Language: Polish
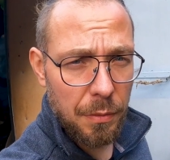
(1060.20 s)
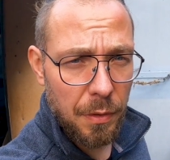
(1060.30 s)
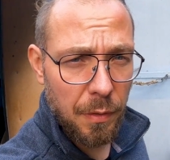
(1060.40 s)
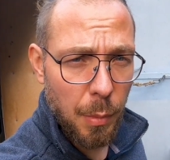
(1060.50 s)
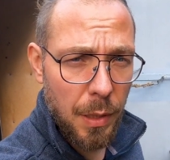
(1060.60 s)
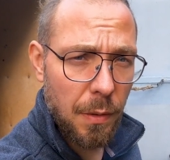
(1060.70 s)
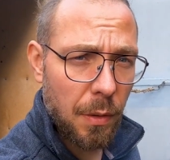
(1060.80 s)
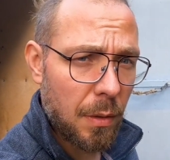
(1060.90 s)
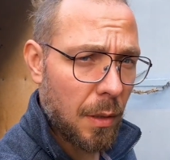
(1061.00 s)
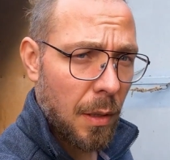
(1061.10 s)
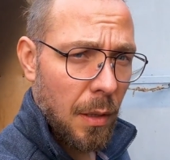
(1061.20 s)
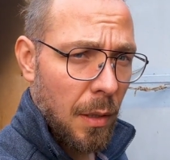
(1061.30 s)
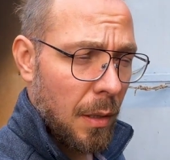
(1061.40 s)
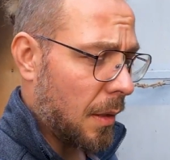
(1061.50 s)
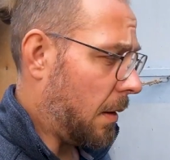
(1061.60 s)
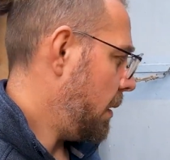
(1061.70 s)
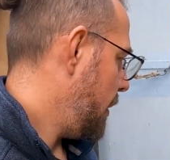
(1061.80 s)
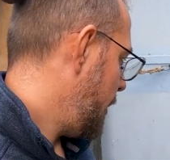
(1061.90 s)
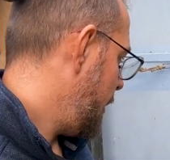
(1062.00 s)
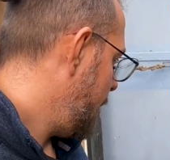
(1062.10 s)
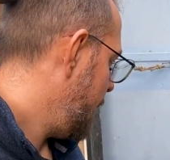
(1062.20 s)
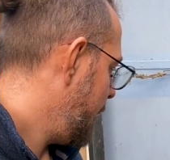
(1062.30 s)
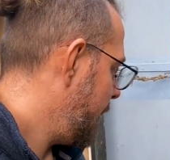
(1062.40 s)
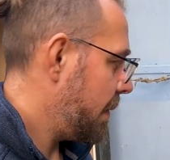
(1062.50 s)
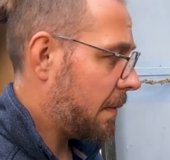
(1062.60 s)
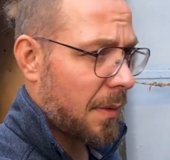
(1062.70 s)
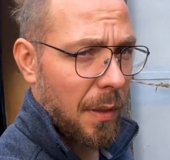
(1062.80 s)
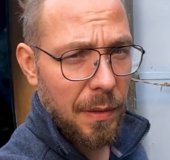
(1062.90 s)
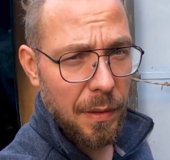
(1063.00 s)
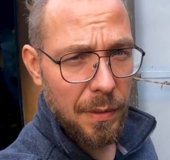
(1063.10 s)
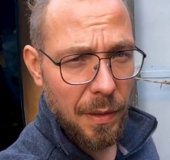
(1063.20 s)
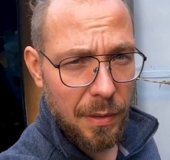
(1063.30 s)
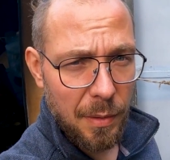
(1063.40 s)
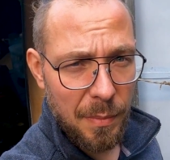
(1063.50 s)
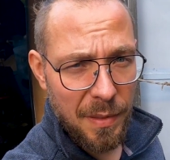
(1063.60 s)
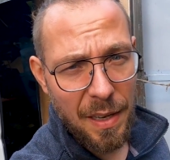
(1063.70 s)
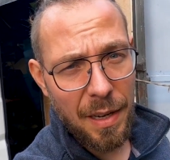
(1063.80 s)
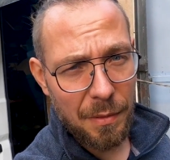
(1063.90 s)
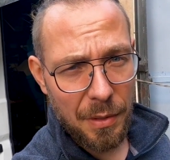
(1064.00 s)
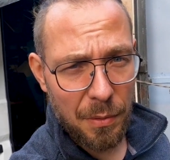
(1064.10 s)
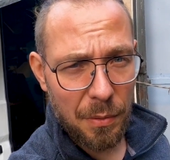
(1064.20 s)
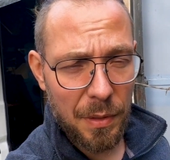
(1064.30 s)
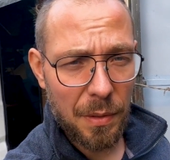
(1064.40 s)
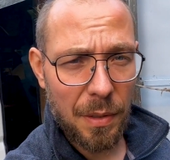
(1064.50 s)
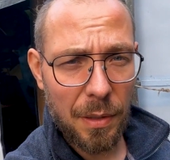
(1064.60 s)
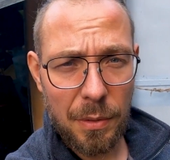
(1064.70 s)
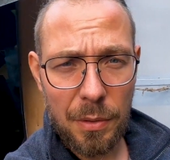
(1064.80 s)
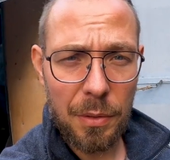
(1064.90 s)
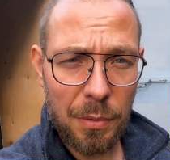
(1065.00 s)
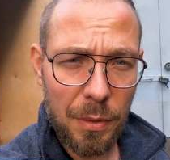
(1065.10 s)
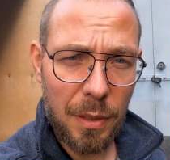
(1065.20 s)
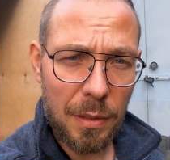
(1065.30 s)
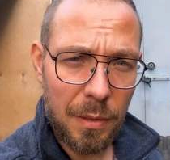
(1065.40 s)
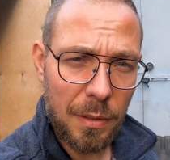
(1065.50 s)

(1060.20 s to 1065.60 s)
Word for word: litrów od Webasto. E, co jest jego zaletą? Cena 200 coś takiego kosztuje.